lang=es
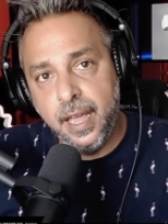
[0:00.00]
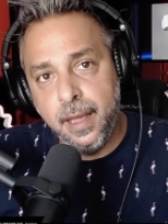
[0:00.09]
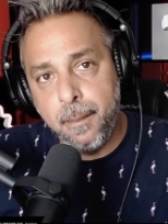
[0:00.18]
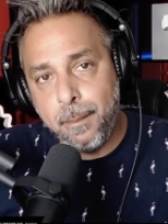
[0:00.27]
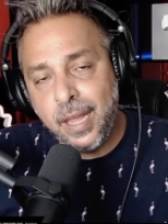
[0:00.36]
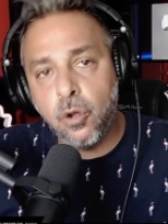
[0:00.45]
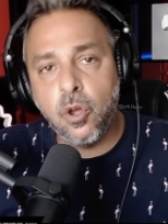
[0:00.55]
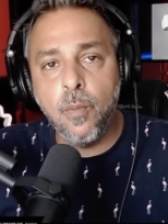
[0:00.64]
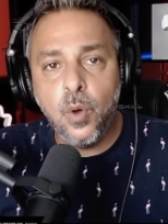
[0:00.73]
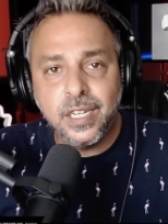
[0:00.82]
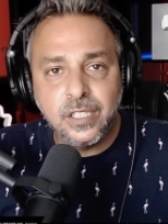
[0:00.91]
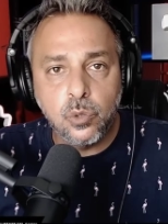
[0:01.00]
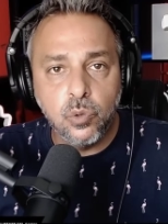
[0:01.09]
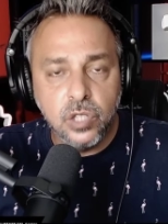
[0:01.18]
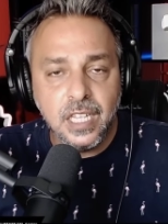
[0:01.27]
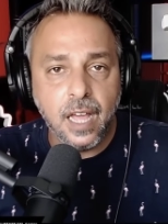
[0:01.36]
pero cómo es su
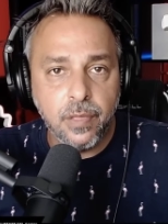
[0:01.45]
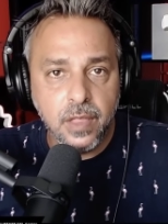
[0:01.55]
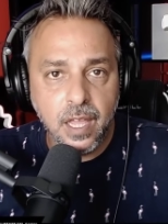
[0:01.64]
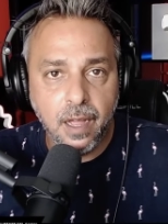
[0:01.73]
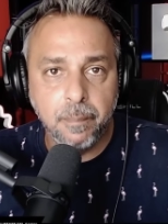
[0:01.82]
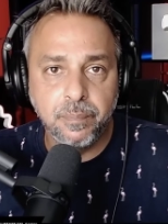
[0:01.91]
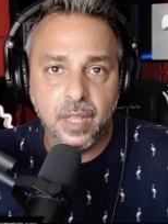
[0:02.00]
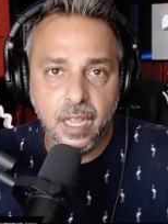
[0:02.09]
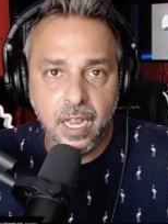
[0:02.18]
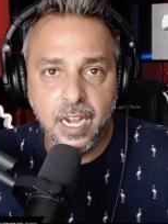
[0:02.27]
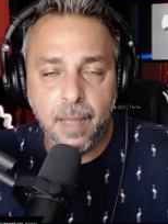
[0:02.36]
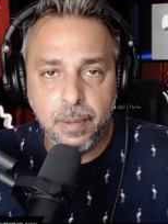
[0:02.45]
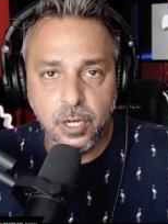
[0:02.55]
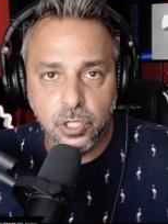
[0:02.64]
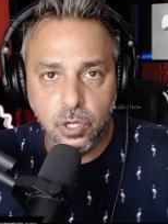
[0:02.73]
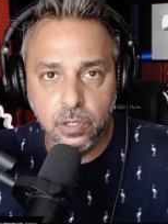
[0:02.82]
día a día en la
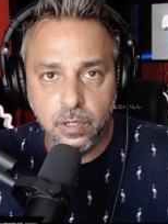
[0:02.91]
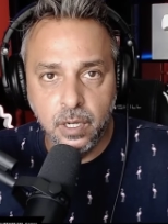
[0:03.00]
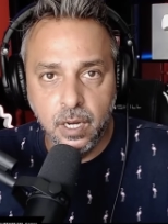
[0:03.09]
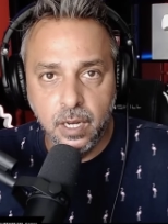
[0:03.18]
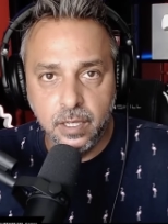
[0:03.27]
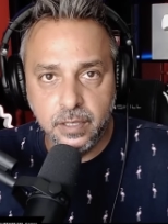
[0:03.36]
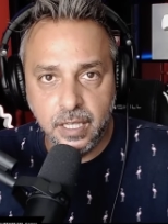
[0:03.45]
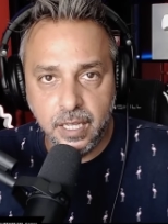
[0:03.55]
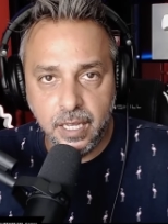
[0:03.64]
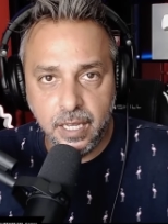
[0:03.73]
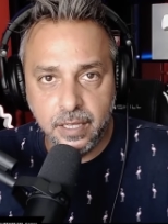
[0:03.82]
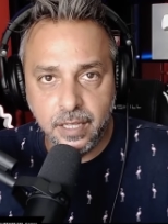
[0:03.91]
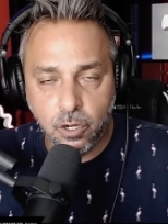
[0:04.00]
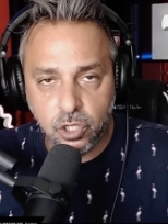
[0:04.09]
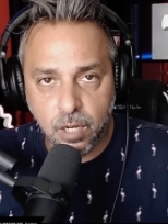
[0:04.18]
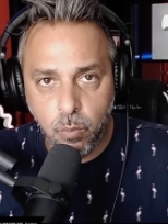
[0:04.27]
prisión de,
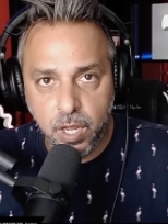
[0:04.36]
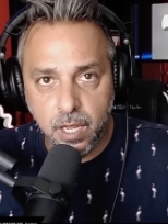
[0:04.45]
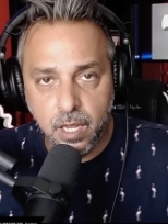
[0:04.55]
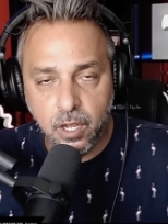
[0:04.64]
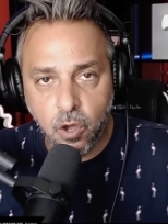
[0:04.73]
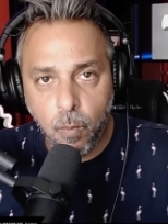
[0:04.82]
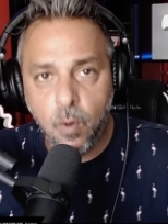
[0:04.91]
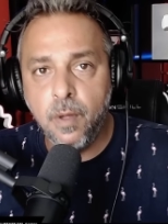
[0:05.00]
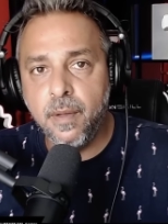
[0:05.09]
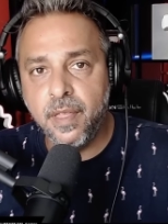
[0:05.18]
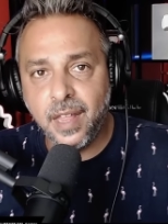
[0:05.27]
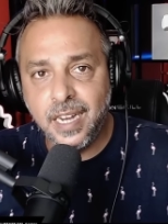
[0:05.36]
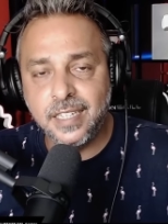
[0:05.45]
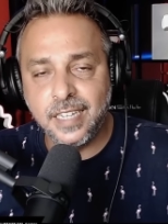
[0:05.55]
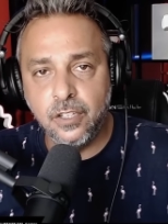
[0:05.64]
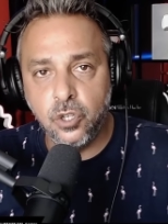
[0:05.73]
cosa muy ¿Cómo vive Daniel
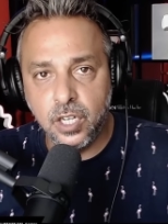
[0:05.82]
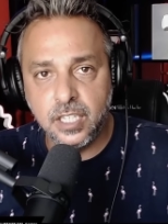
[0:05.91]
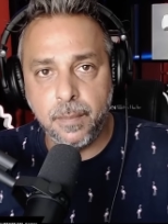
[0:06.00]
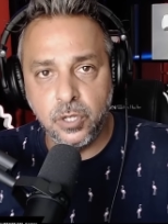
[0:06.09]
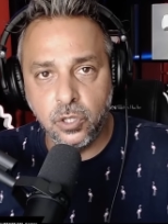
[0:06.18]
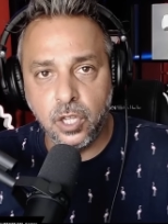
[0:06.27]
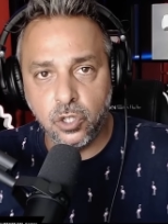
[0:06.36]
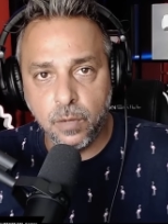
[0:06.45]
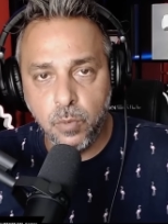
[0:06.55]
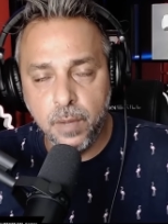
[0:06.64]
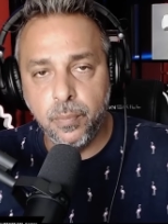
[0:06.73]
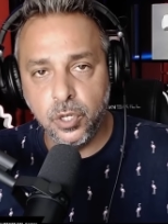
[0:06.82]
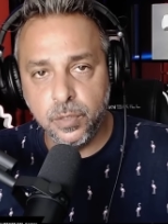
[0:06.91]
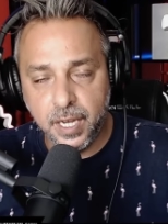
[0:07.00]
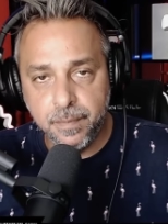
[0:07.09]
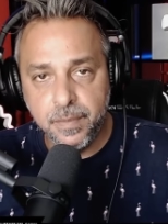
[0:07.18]
Sancho en esa prisión de Cosamuy? Pues
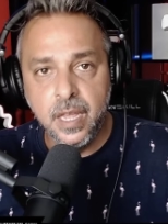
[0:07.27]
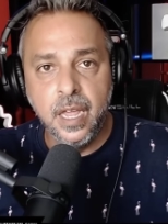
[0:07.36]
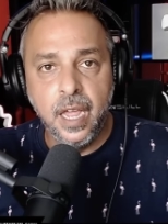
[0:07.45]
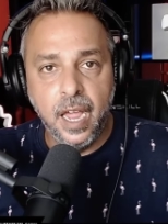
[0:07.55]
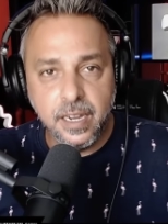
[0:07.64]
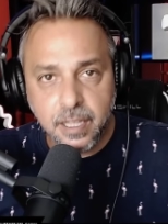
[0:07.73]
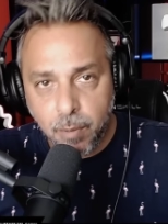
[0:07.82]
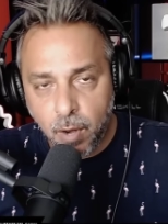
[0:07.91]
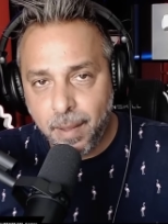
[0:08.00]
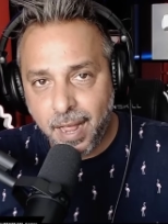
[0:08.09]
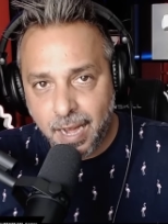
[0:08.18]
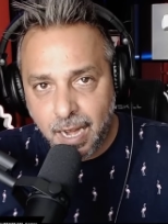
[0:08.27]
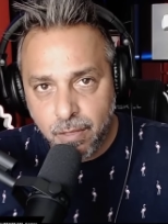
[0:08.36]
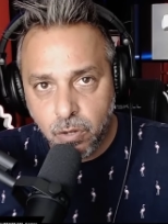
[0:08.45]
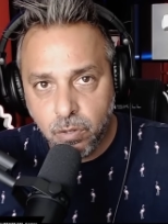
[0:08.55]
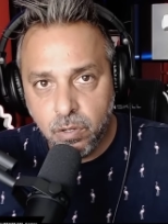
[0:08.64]
bien, en este programa de
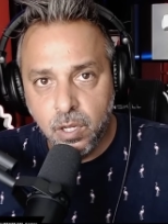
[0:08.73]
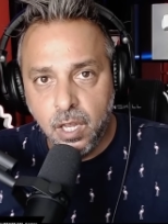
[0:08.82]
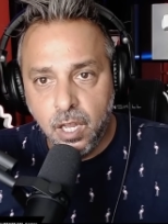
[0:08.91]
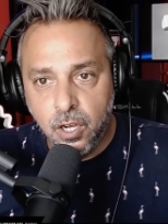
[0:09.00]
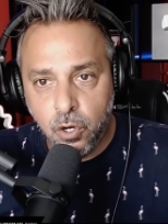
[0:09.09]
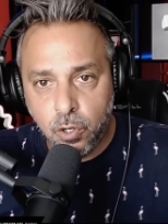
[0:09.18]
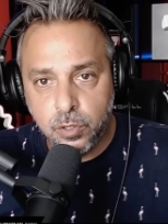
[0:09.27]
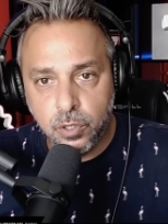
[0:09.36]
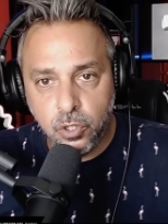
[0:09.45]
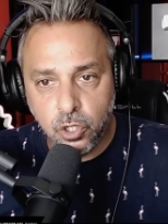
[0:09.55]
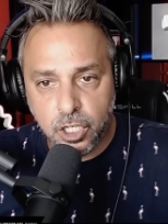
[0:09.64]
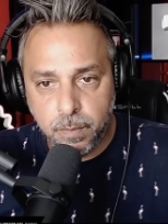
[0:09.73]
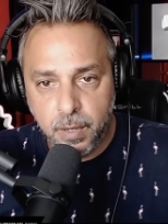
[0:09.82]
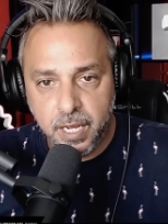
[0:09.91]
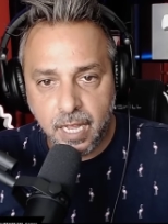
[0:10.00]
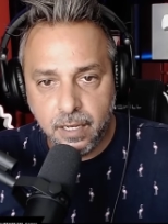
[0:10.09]
radio nos,
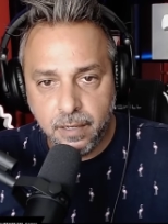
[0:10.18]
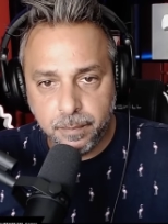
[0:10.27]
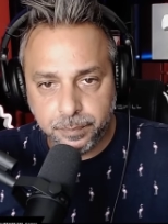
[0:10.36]
explican,